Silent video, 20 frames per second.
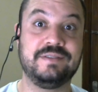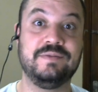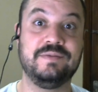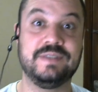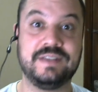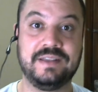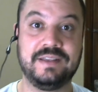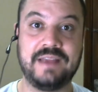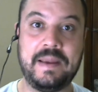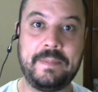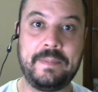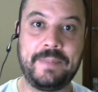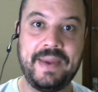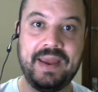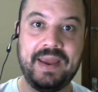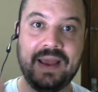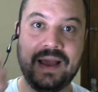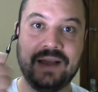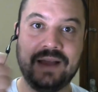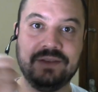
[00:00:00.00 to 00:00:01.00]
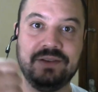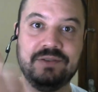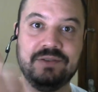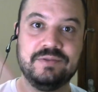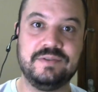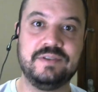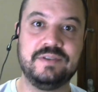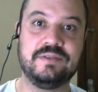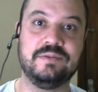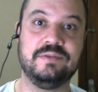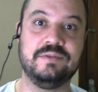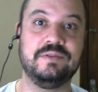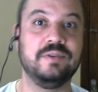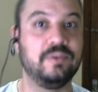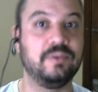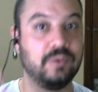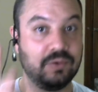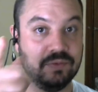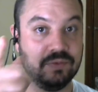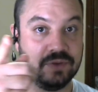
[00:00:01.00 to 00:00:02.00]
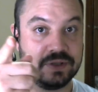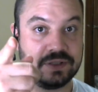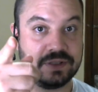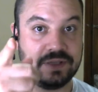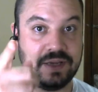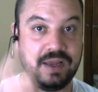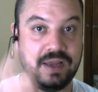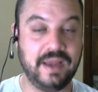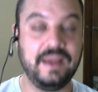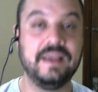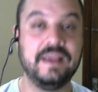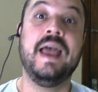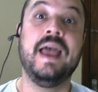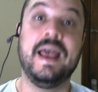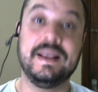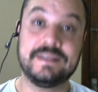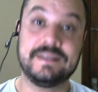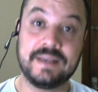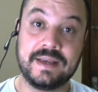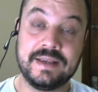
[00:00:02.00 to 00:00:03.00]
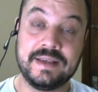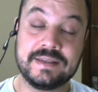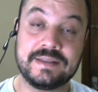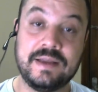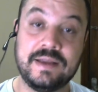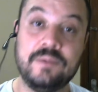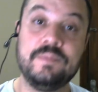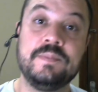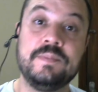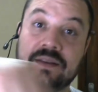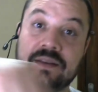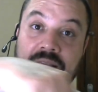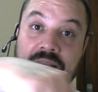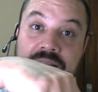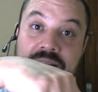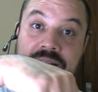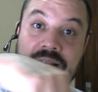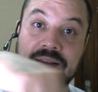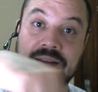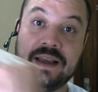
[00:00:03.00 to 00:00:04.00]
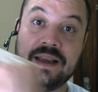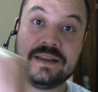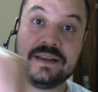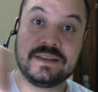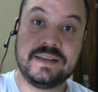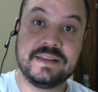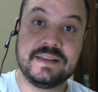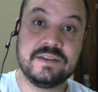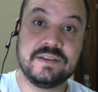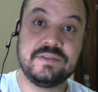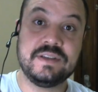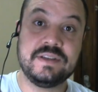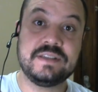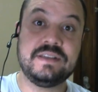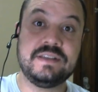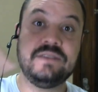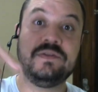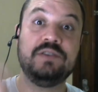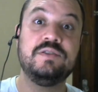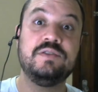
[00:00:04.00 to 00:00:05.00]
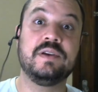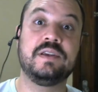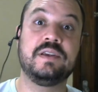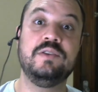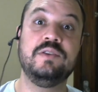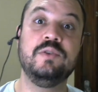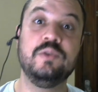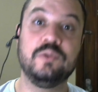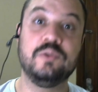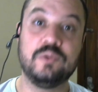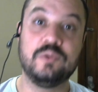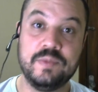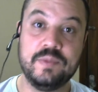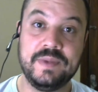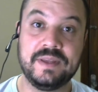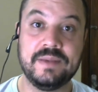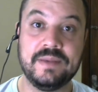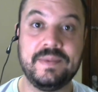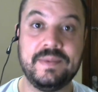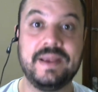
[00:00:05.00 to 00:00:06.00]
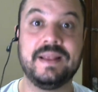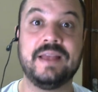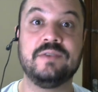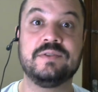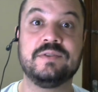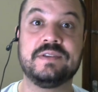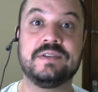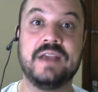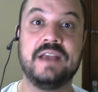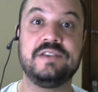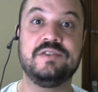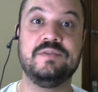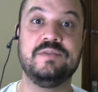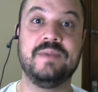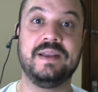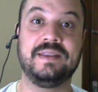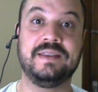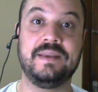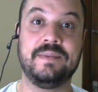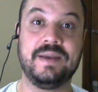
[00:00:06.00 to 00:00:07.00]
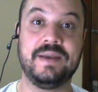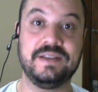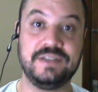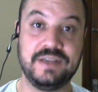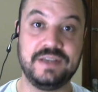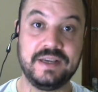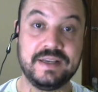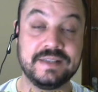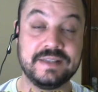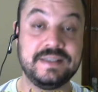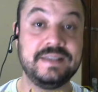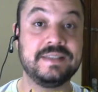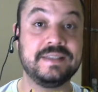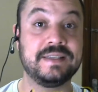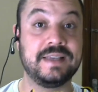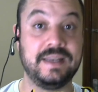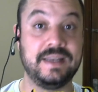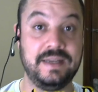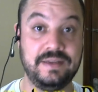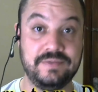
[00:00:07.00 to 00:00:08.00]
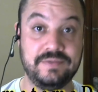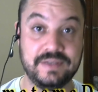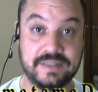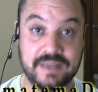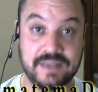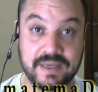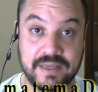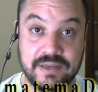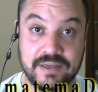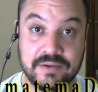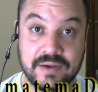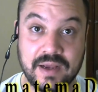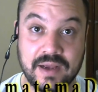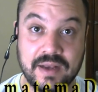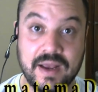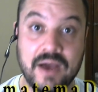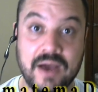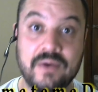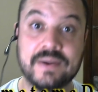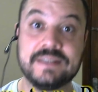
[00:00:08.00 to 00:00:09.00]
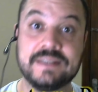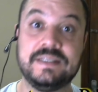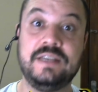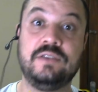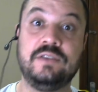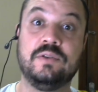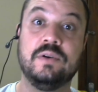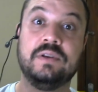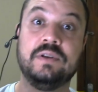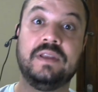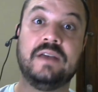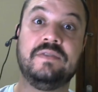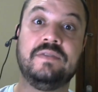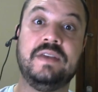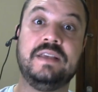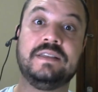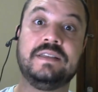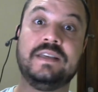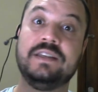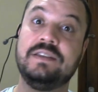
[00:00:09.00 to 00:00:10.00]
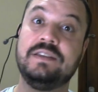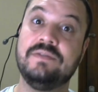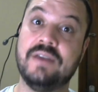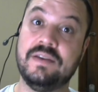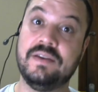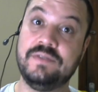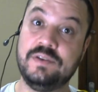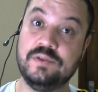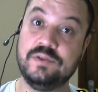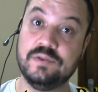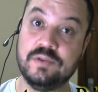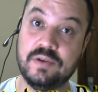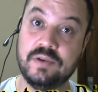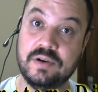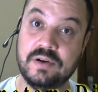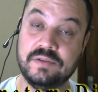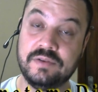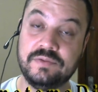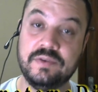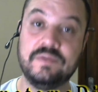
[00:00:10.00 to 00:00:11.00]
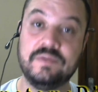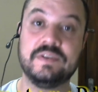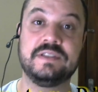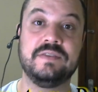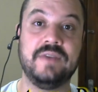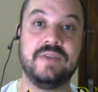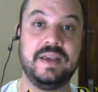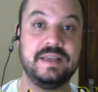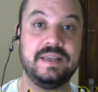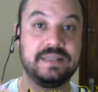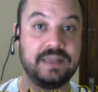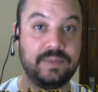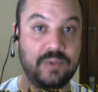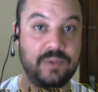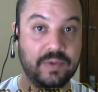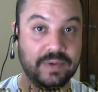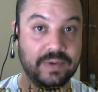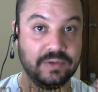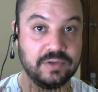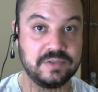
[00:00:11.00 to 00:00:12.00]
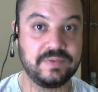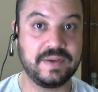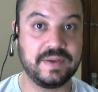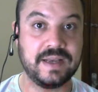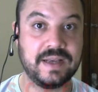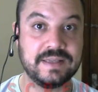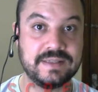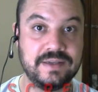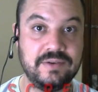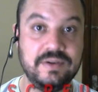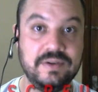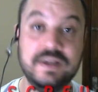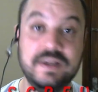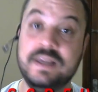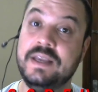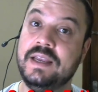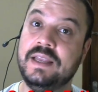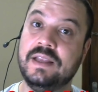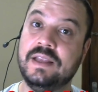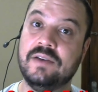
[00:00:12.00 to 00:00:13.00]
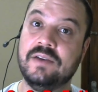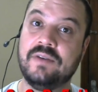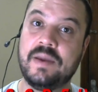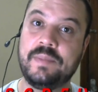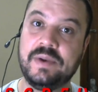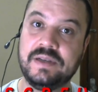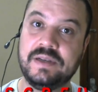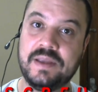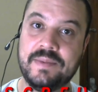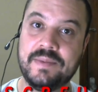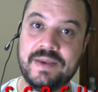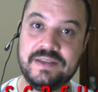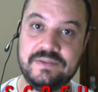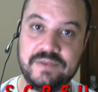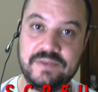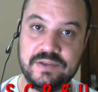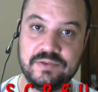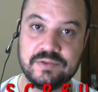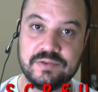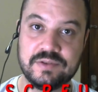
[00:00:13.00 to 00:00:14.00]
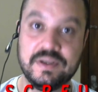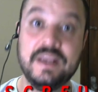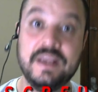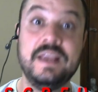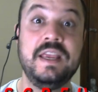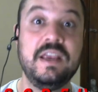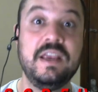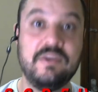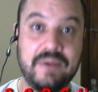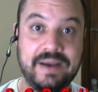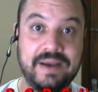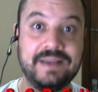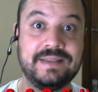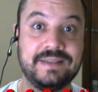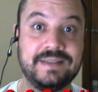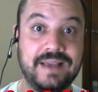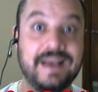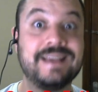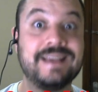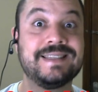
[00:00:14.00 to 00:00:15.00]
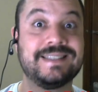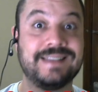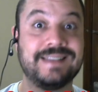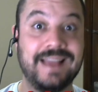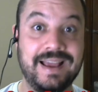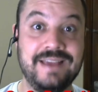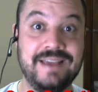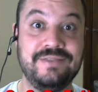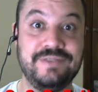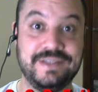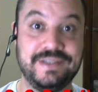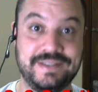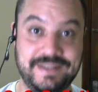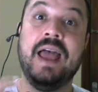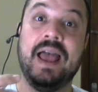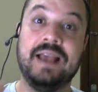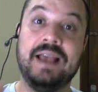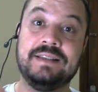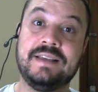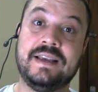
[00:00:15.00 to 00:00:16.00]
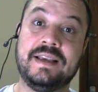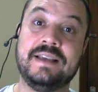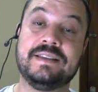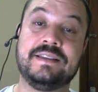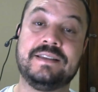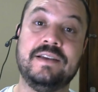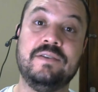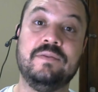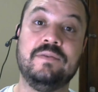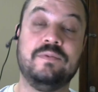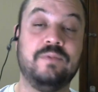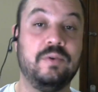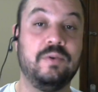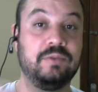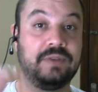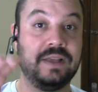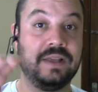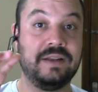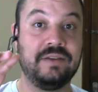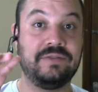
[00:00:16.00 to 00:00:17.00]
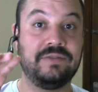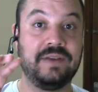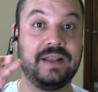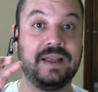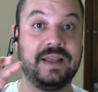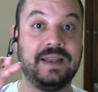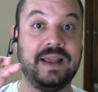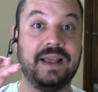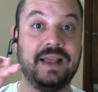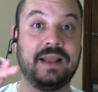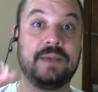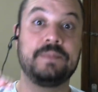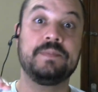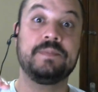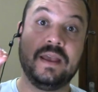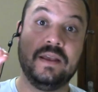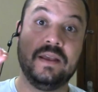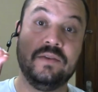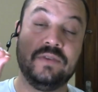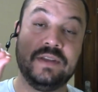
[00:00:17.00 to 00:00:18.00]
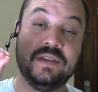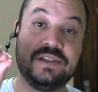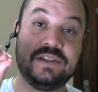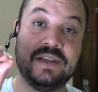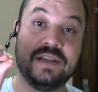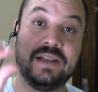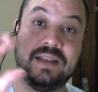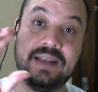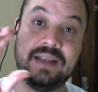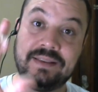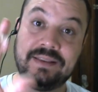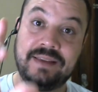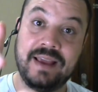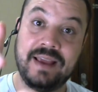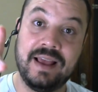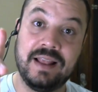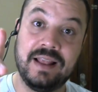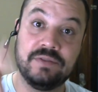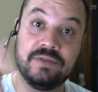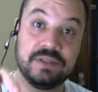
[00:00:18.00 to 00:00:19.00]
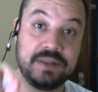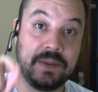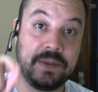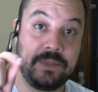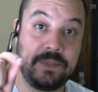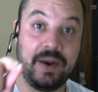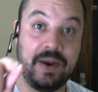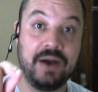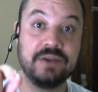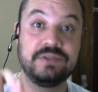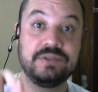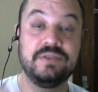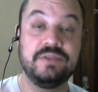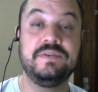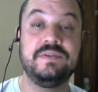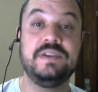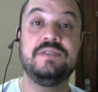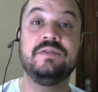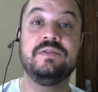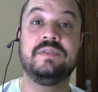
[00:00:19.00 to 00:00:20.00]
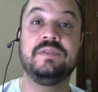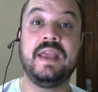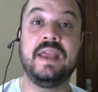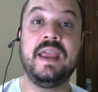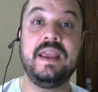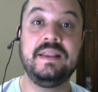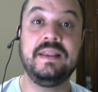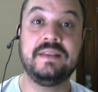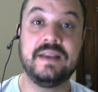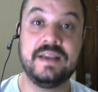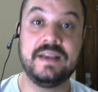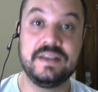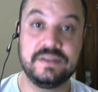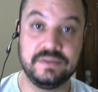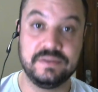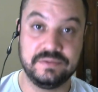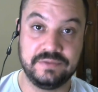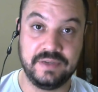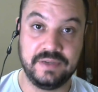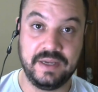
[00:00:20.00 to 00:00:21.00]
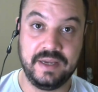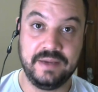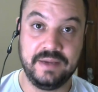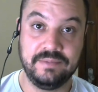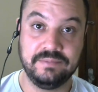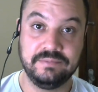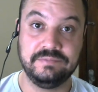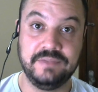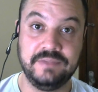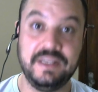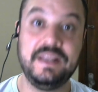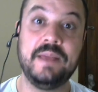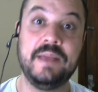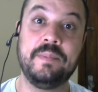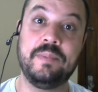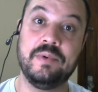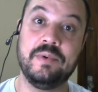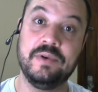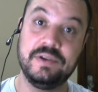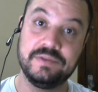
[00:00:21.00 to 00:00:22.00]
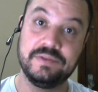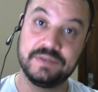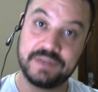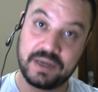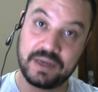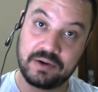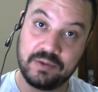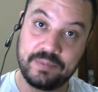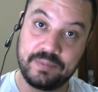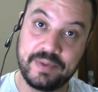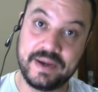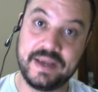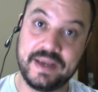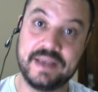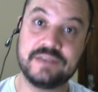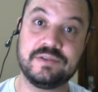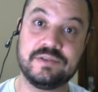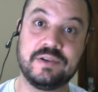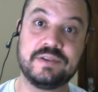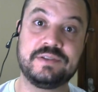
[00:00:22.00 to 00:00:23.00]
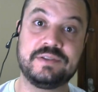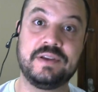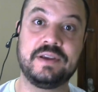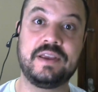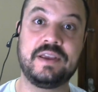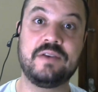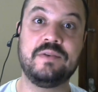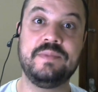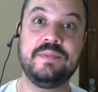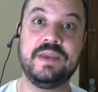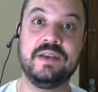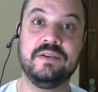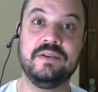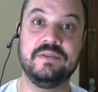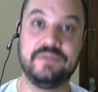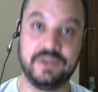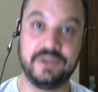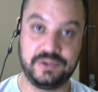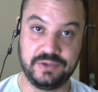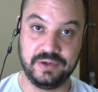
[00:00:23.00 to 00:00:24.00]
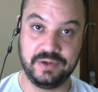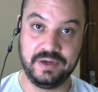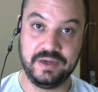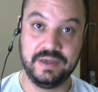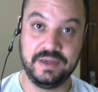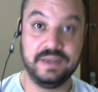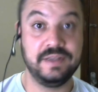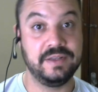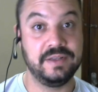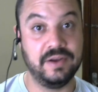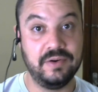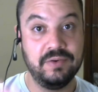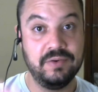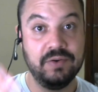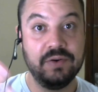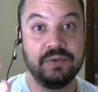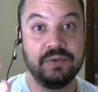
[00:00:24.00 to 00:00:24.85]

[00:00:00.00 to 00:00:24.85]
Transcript: se você tá empenhado aí nos estudos. Eu tô com você, hein? Essa questão tá aqui na descrição desse vídeo aqui no YouTube, também lá no site do Matemadicas. Inscreva-se aqui no canal, assim toda vez que tiver vídeo novo, você vai receber uma notificação não vai perder mais vídeos, iguais às lives. Essa é questão, voltando a falar nela, eu vou deixar ela na tela, você pausa o vídeo, tenta resolver e depois você acompanha a resolução aqui comigo, fechou? Então,